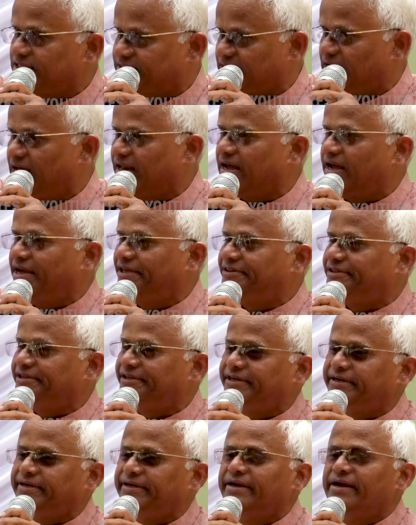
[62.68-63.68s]
ఆ సారాయి
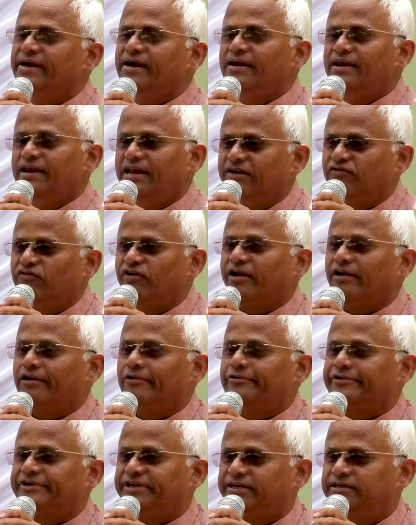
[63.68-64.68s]
తిని
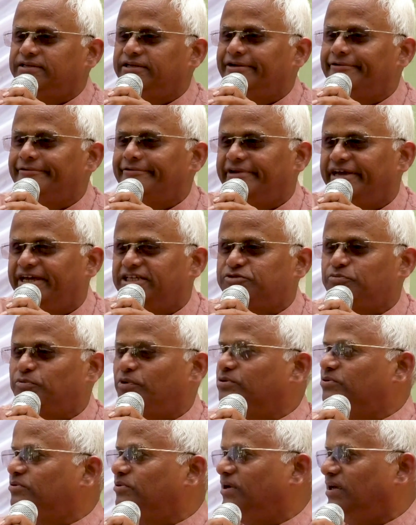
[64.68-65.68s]
లివర్లు కిడ్నీలు
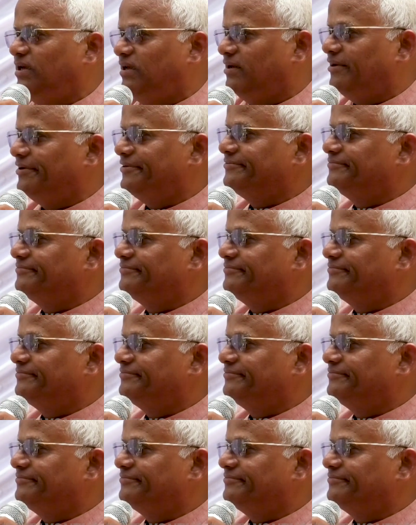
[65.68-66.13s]
లేచిపోతున్నాయి